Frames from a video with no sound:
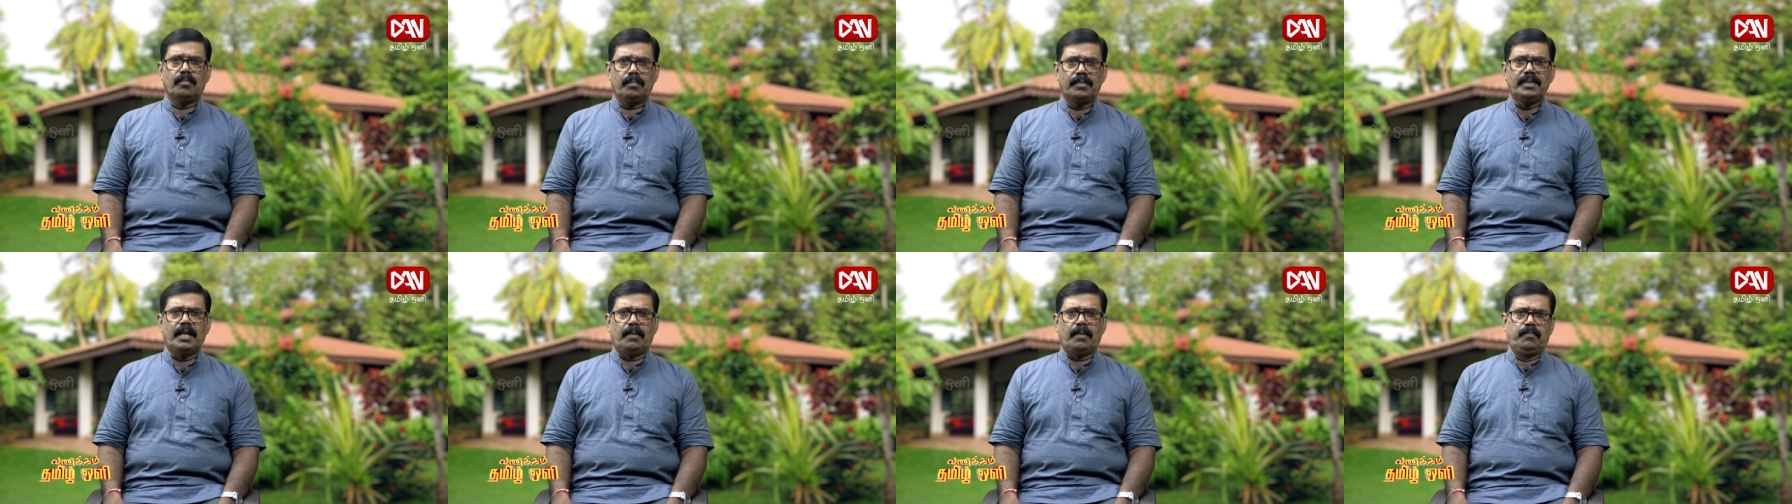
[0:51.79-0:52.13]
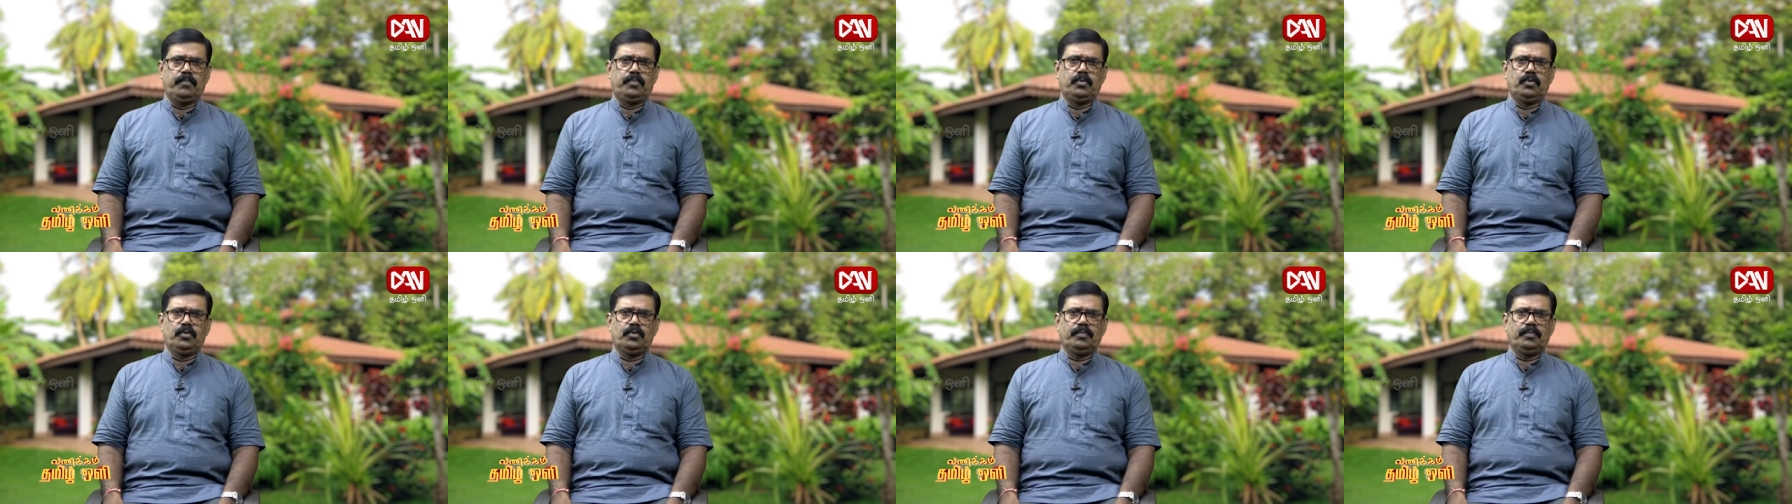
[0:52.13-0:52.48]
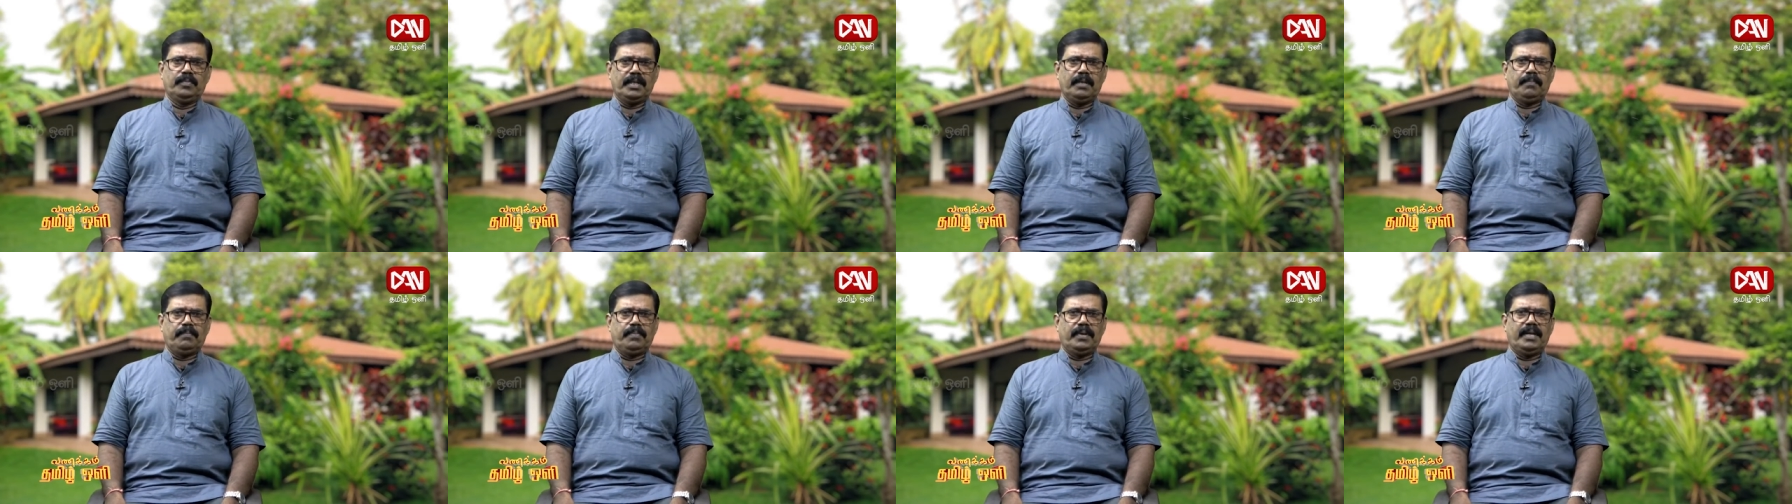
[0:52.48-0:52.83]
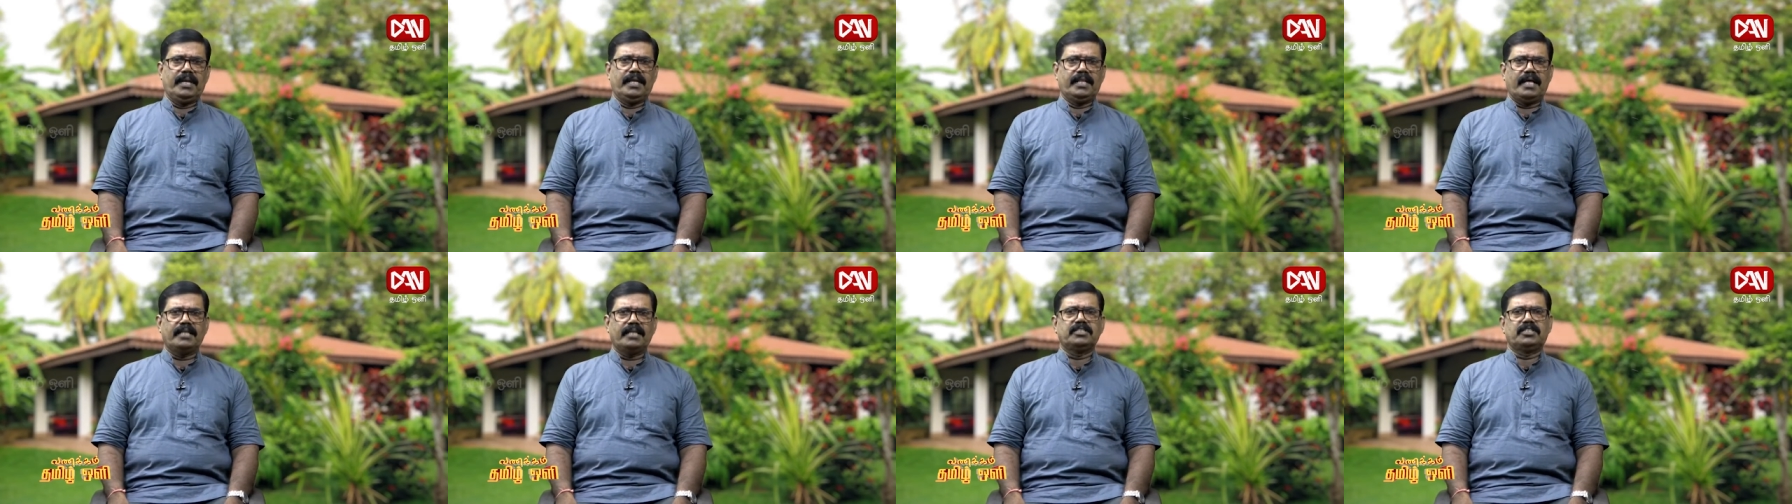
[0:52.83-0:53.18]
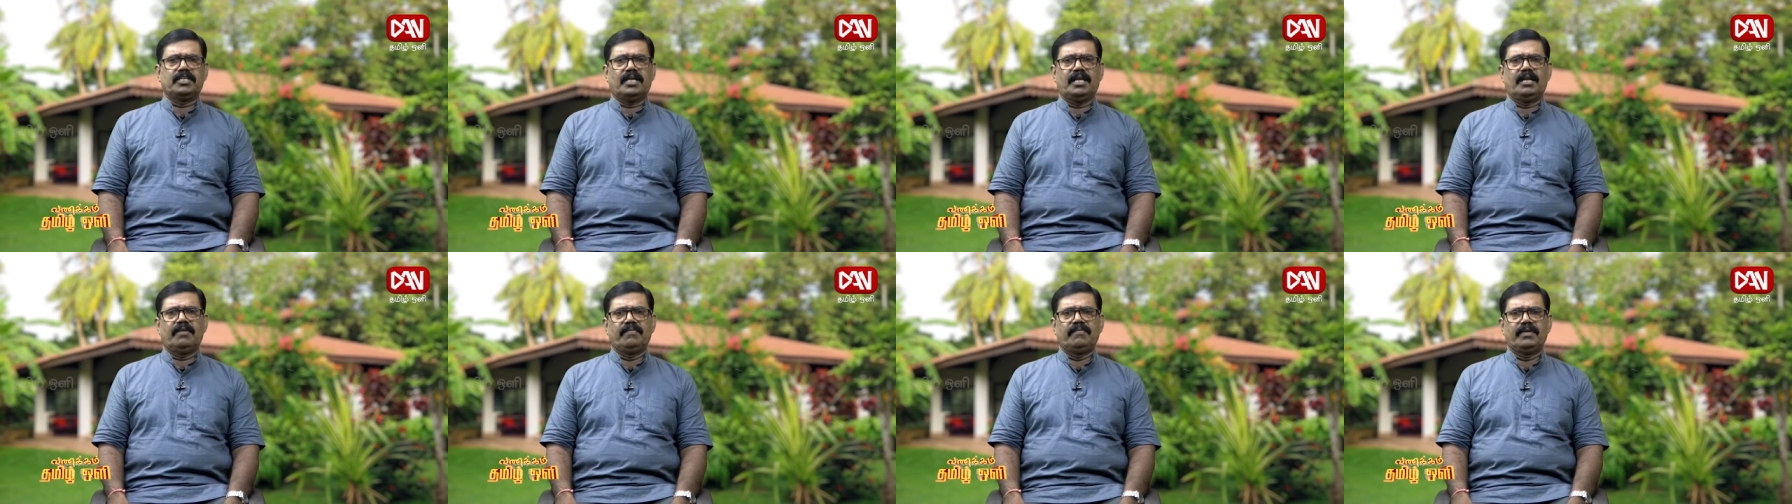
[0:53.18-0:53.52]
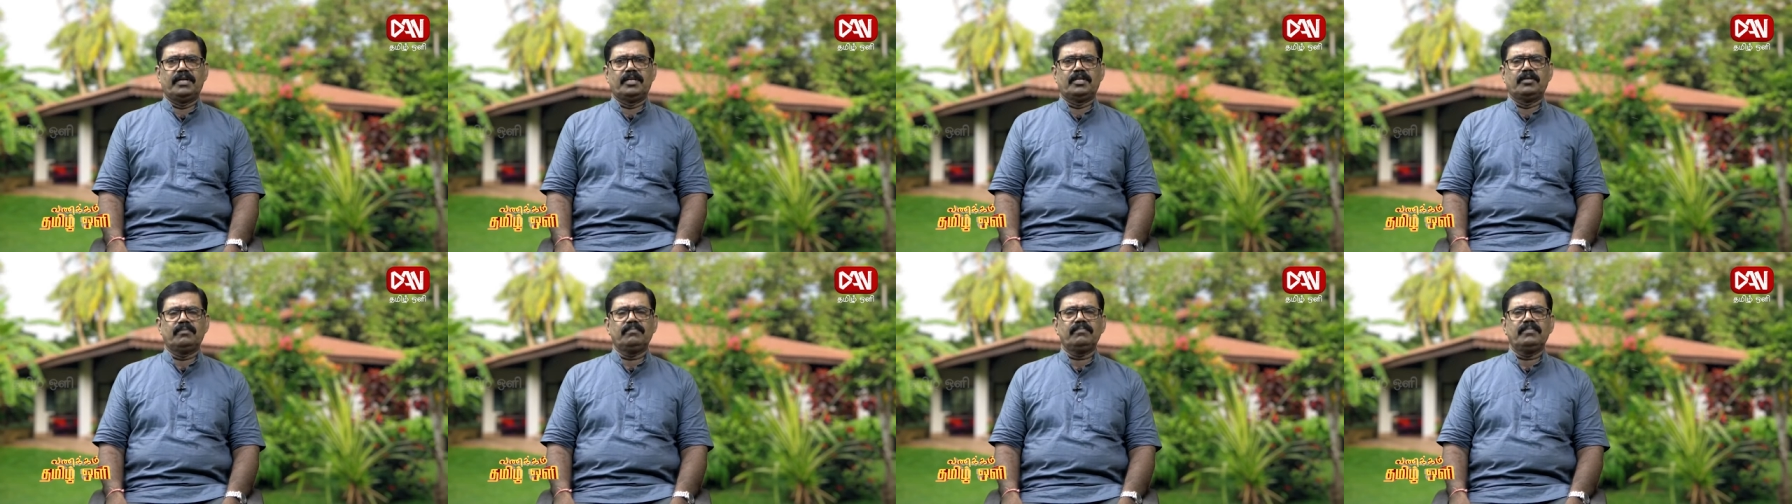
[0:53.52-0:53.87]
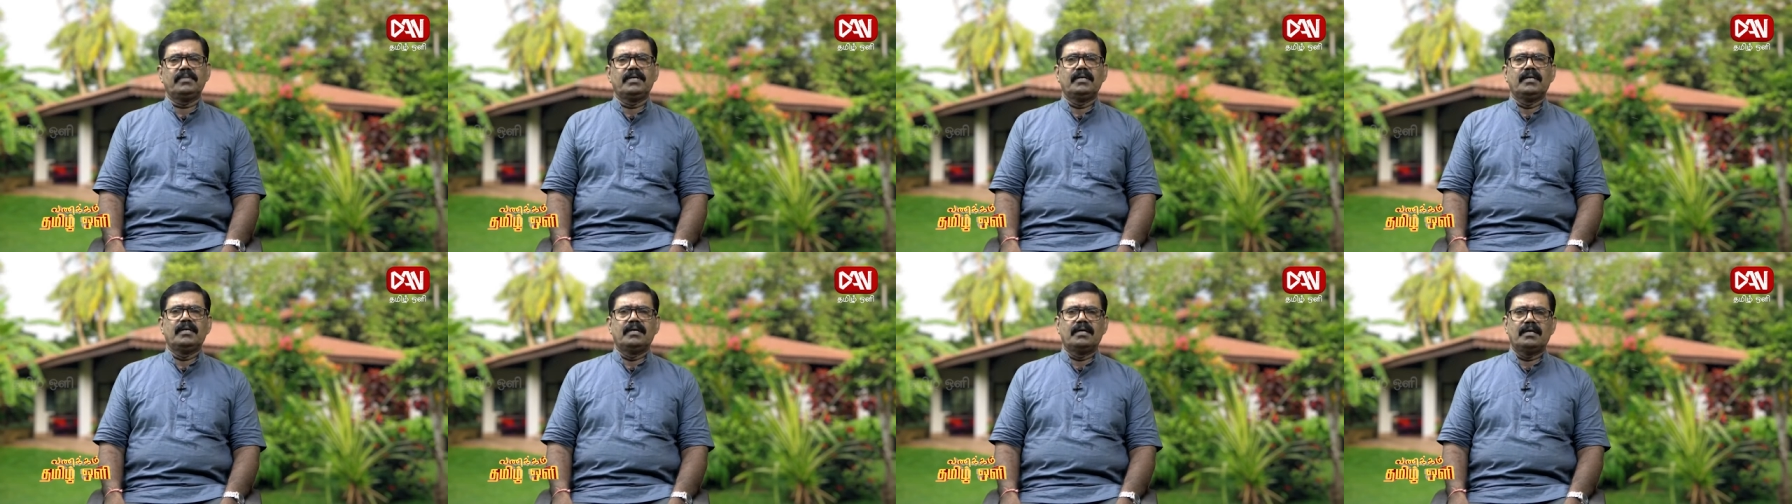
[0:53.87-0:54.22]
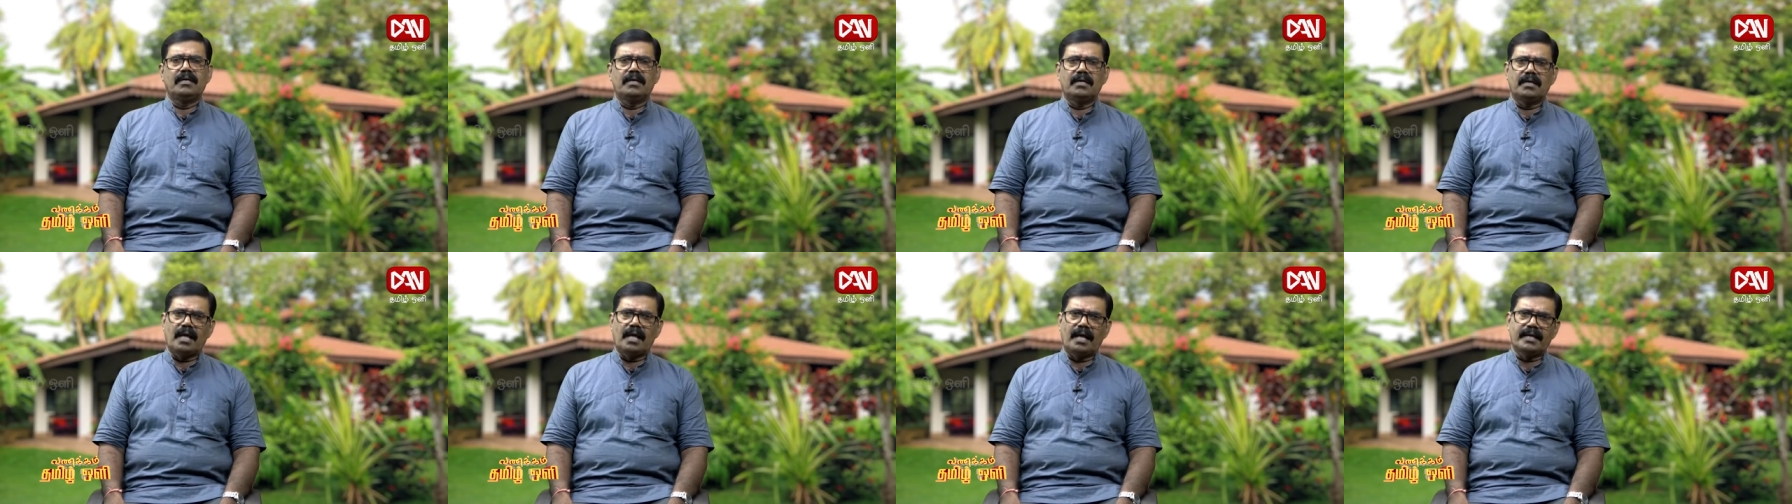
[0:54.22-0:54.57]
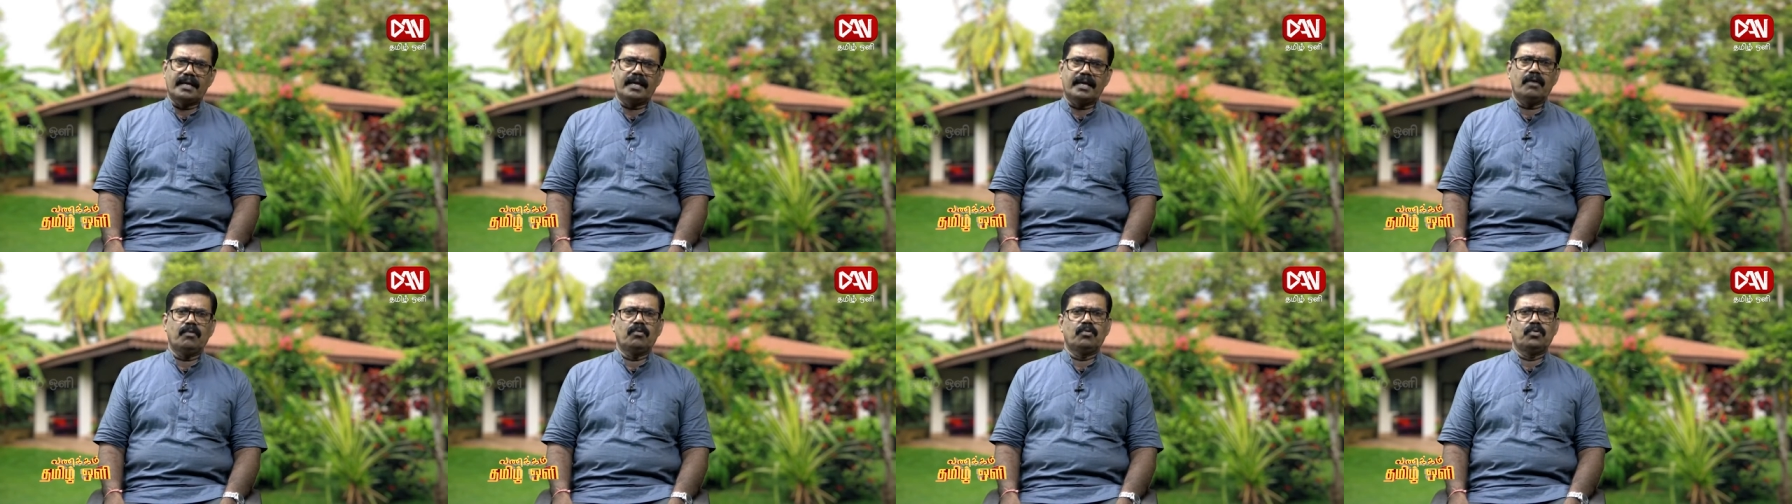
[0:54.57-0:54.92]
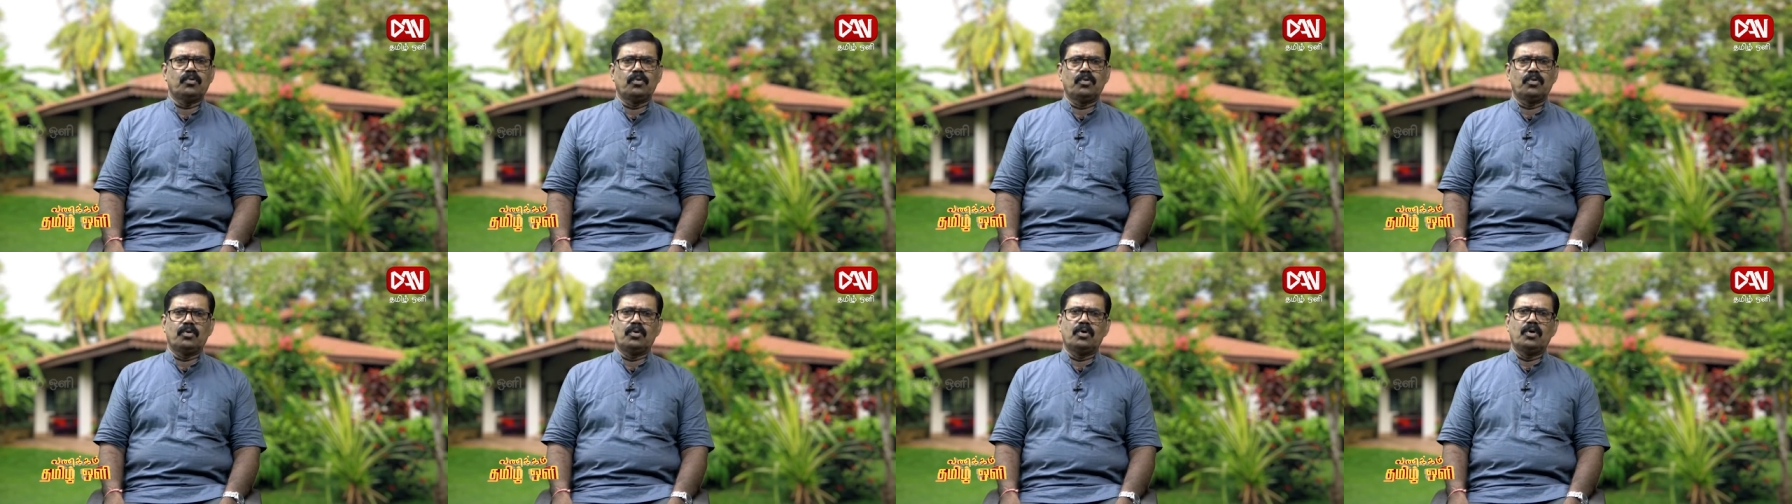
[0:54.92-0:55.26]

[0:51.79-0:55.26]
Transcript: மிதப்பு மிதப்பிலே தான் செல்ல வேண்டும் அங்கே ஒரு